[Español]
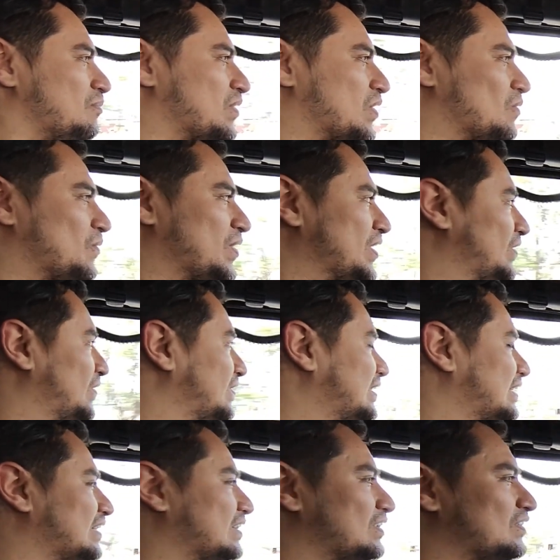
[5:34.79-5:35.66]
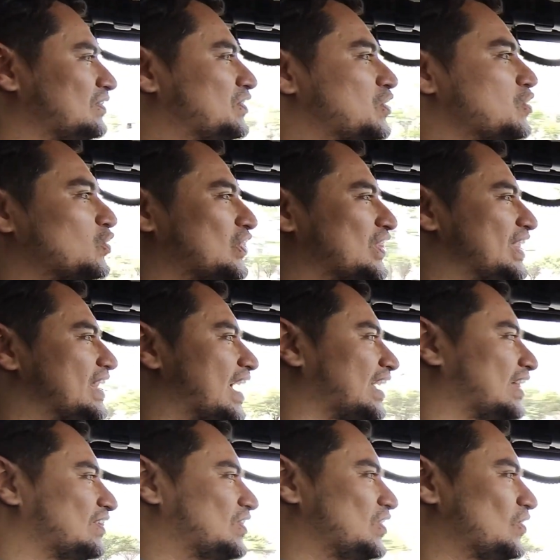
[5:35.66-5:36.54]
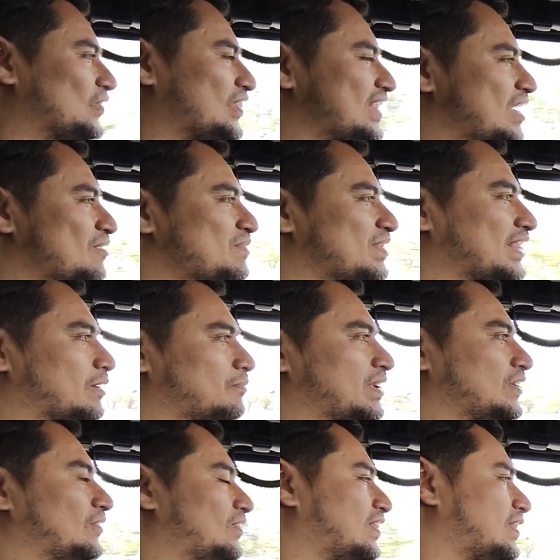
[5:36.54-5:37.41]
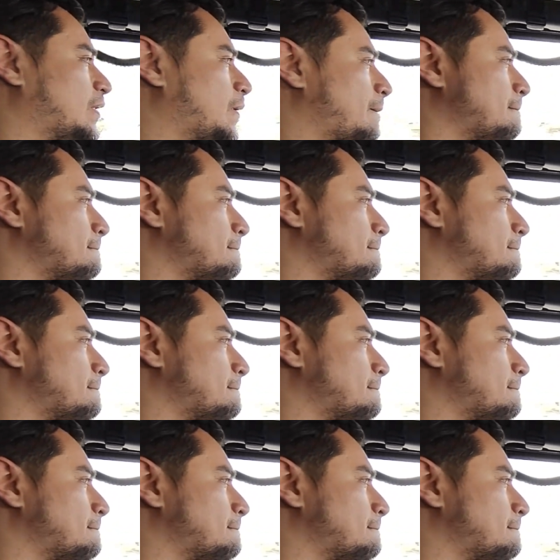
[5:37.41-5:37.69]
Pero bueno, Dios dirá, Dios dirá mis hermanos.